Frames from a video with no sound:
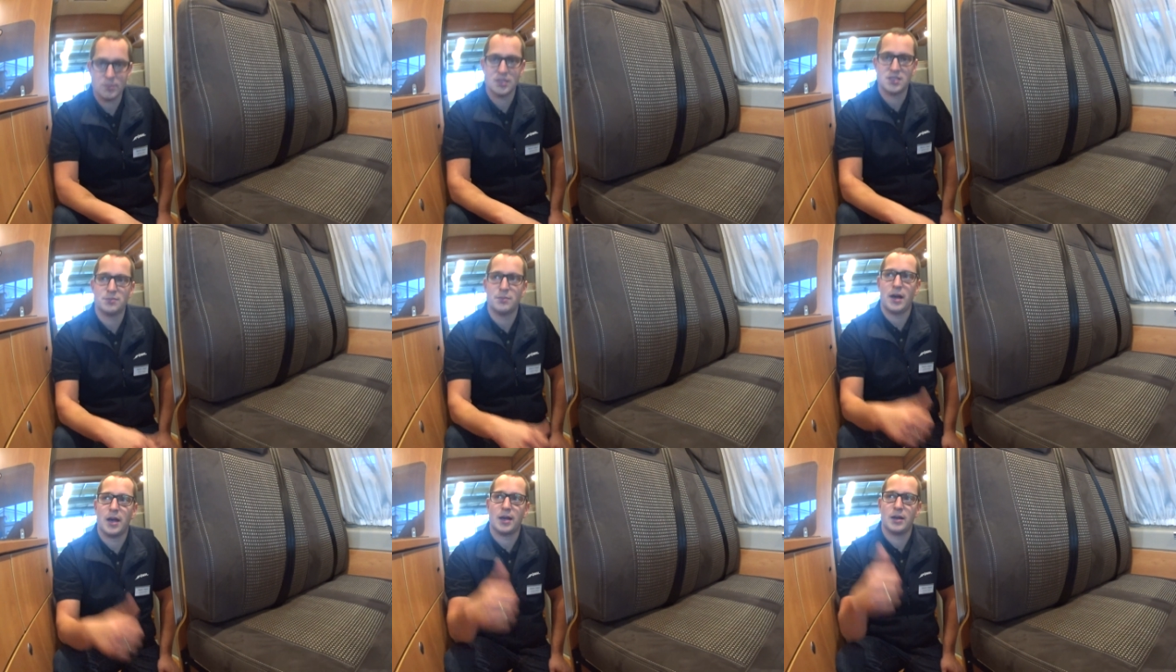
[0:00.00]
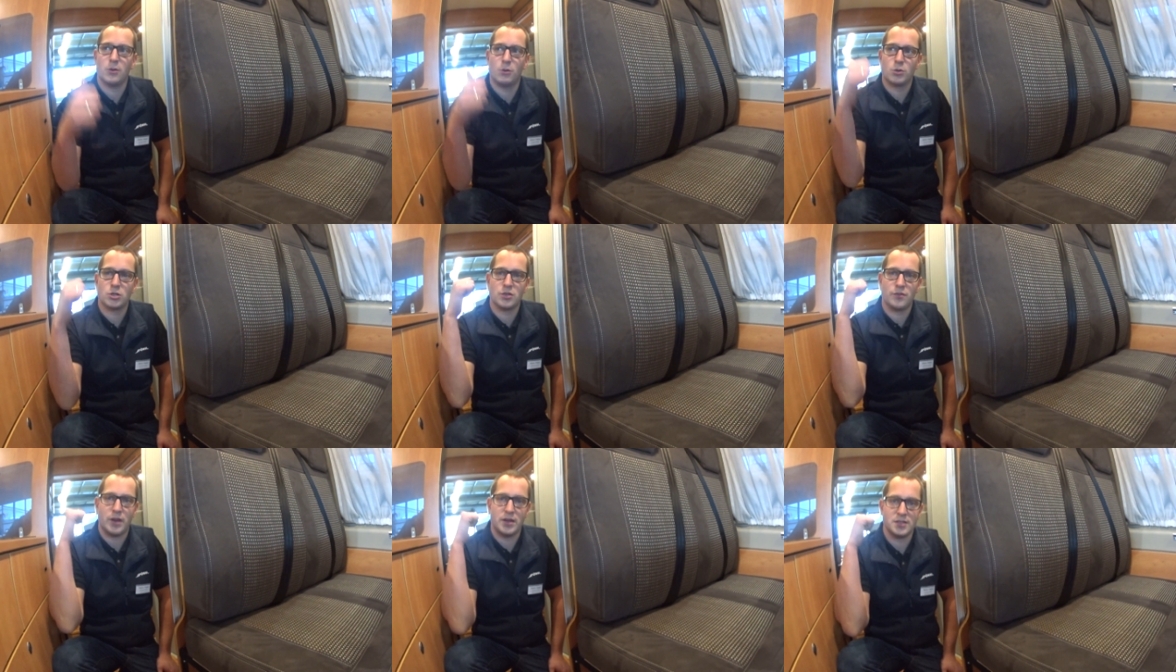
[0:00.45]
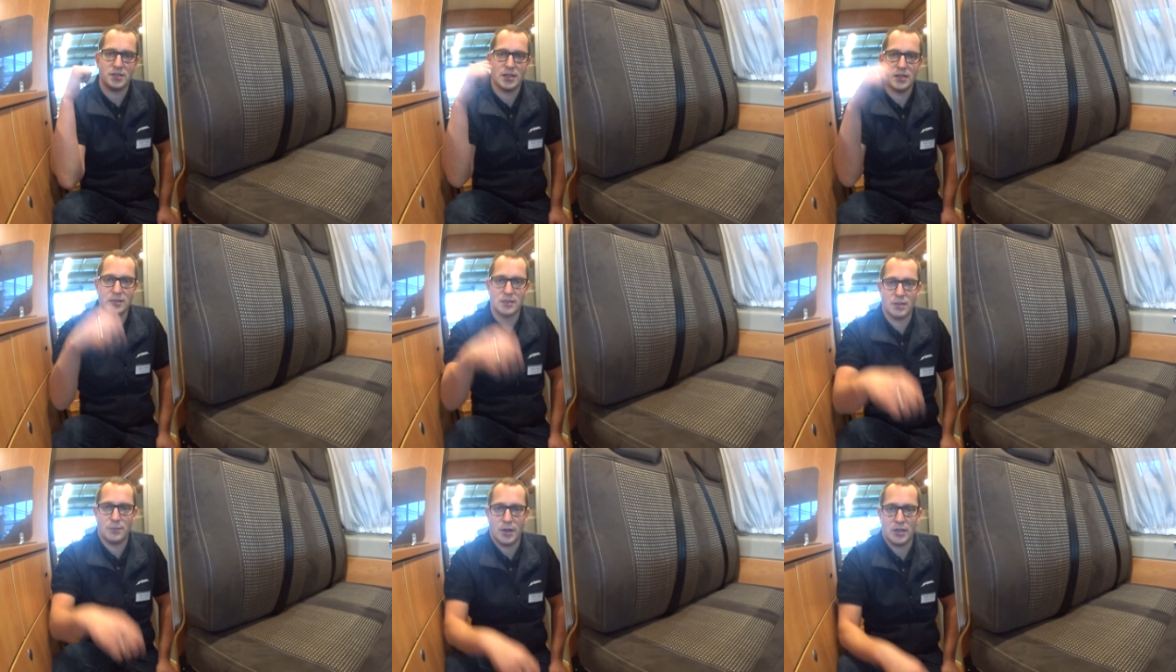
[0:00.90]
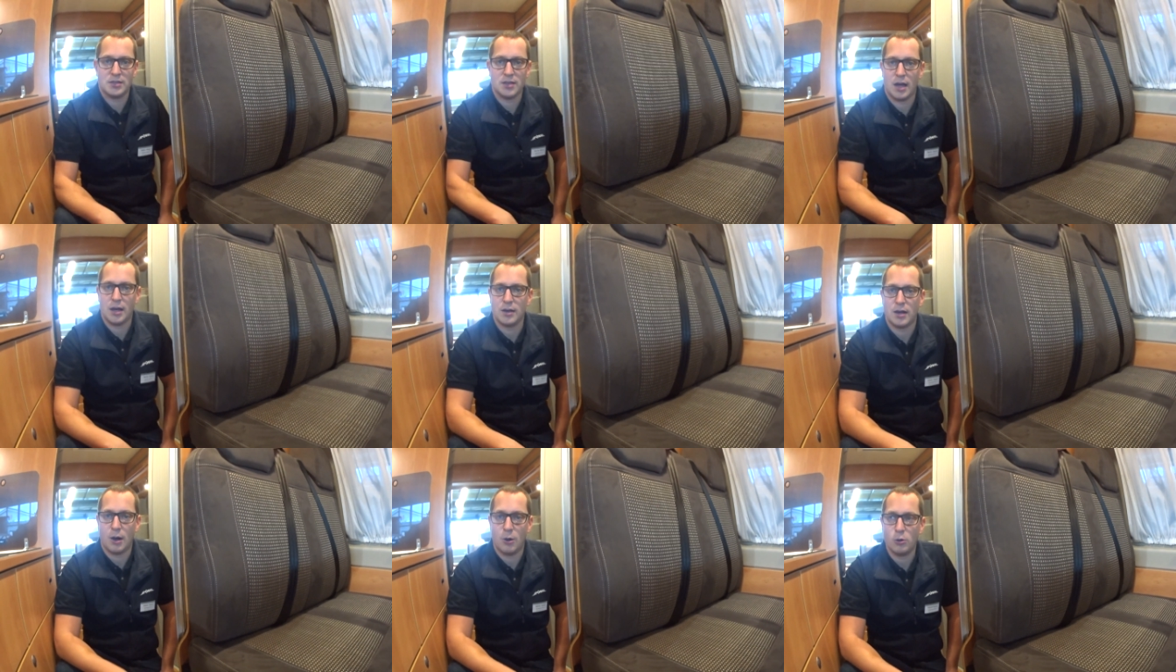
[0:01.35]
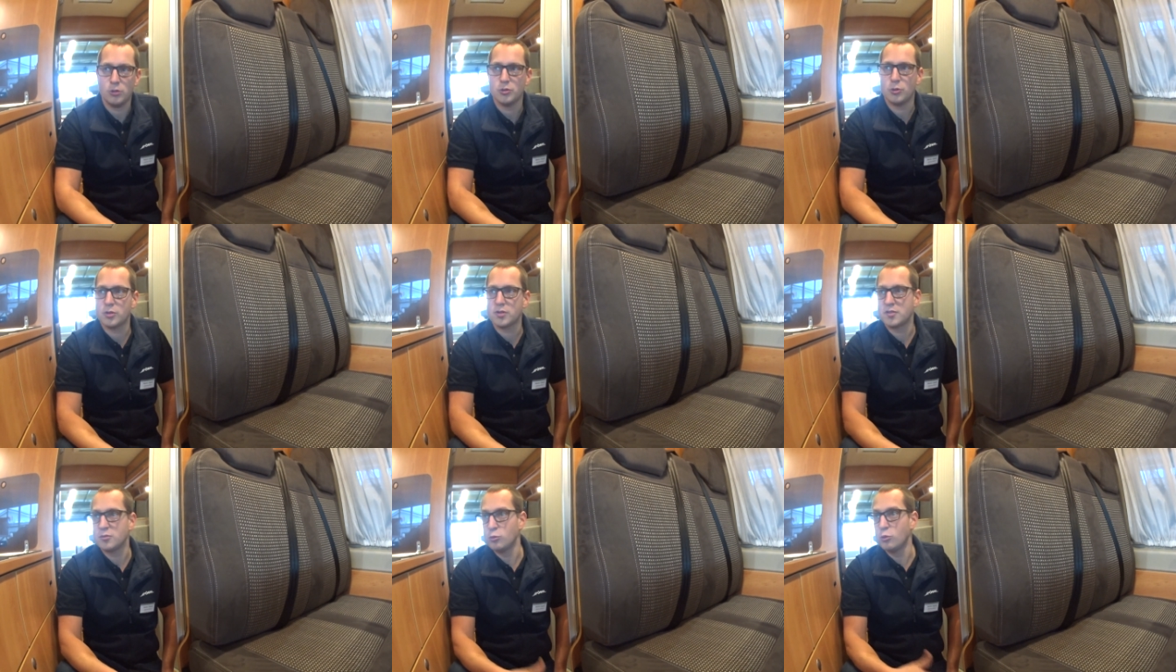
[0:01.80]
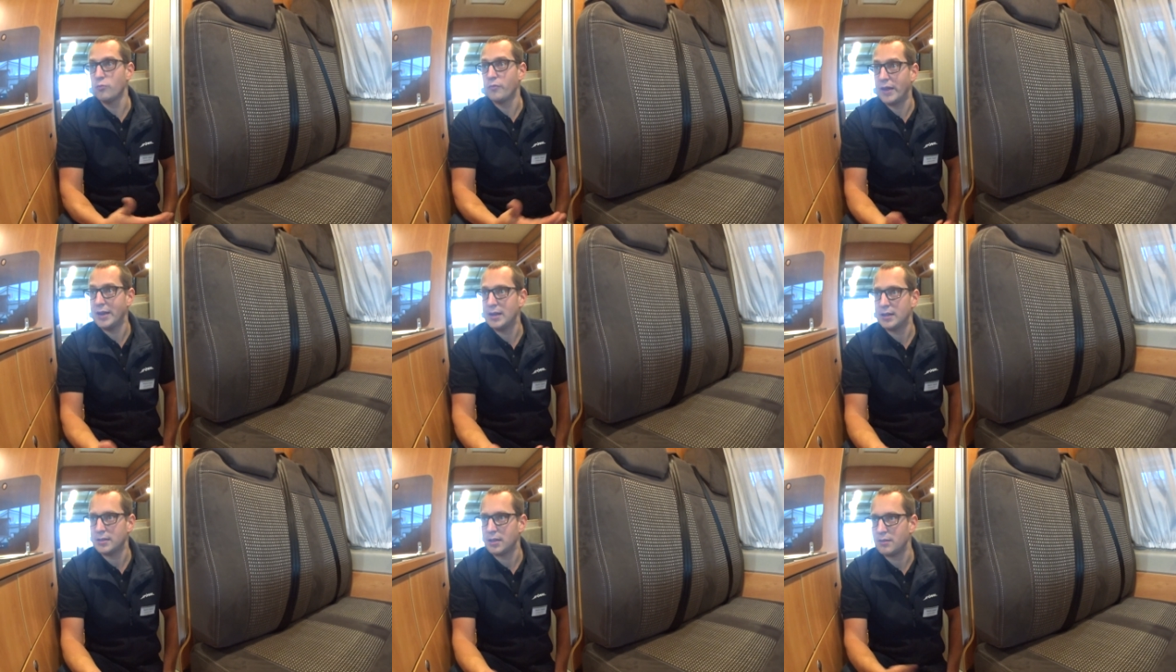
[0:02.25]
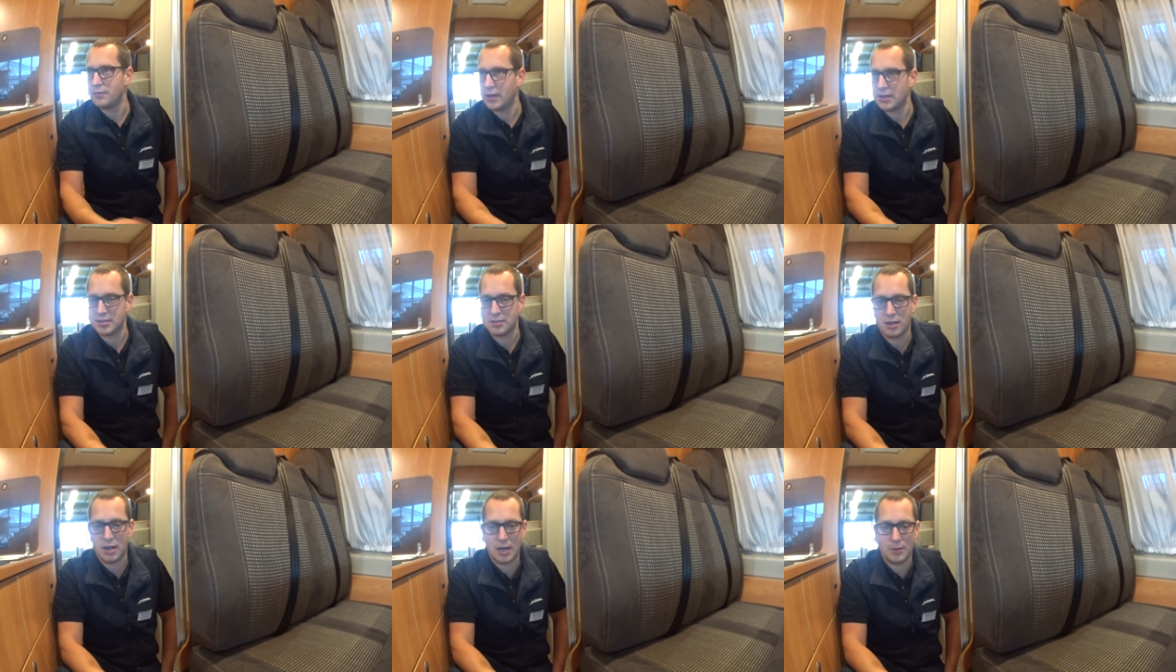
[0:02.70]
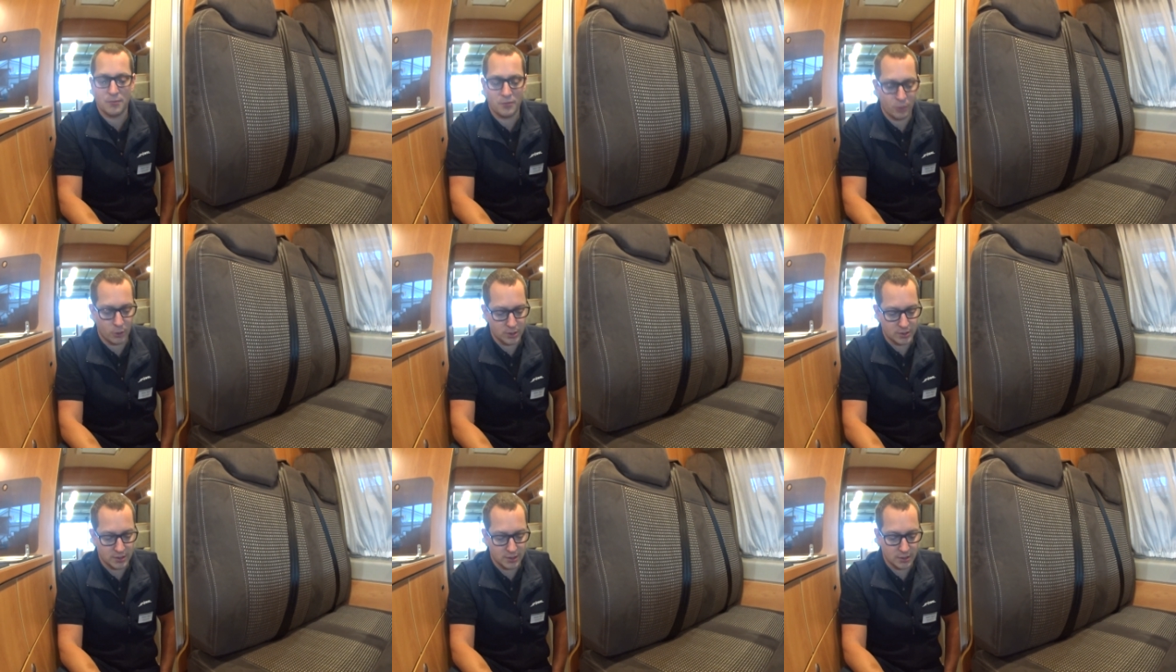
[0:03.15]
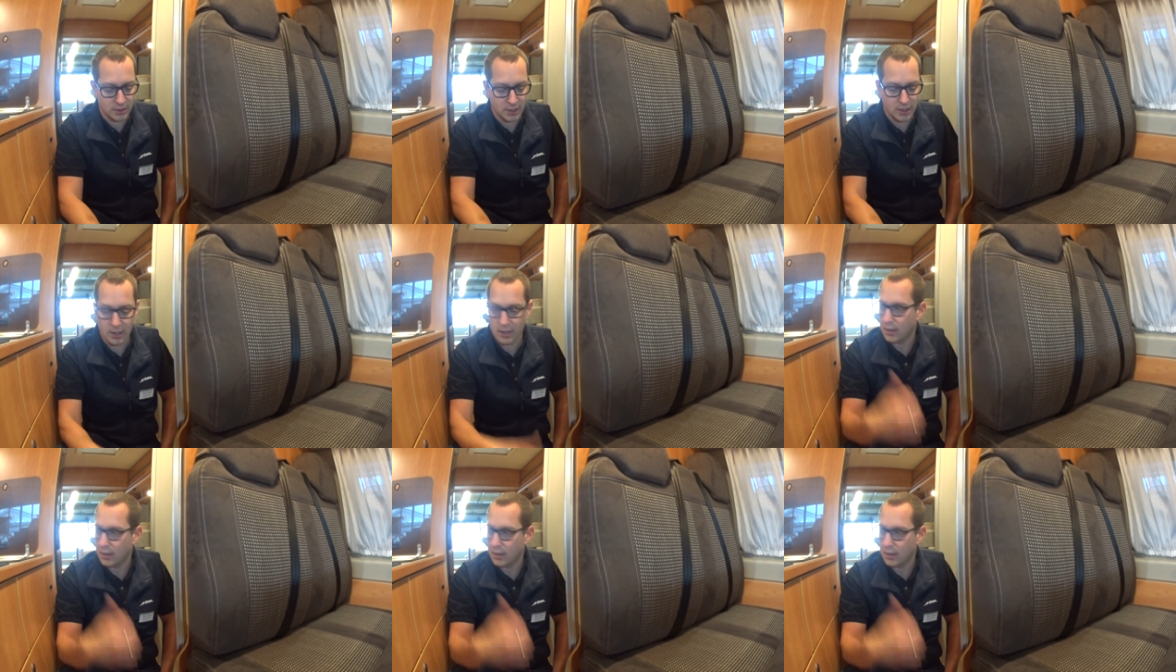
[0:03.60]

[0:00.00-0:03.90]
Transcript: Jetzt mache ich logischerweise hinter meinen Tank auch noch zu, wenn ich dann Wasser haben wollte.